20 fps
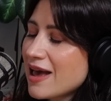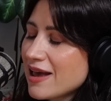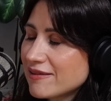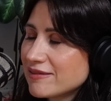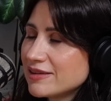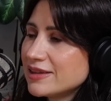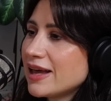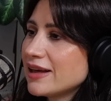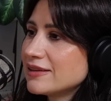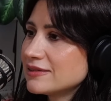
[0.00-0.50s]
È
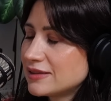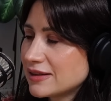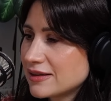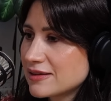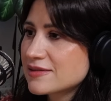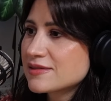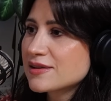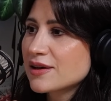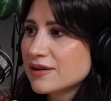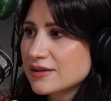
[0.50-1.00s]
evidente che
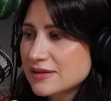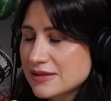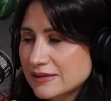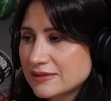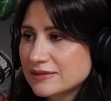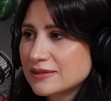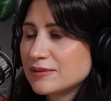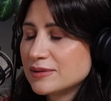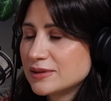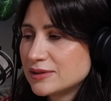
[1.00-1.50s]
sia
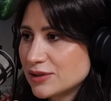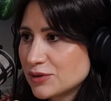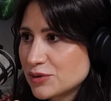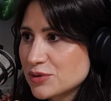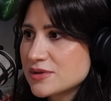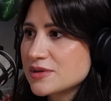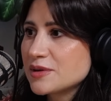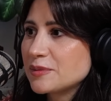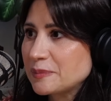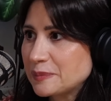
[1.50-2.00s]
esattamente
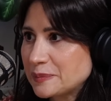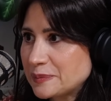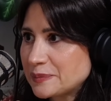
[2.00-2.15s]
così.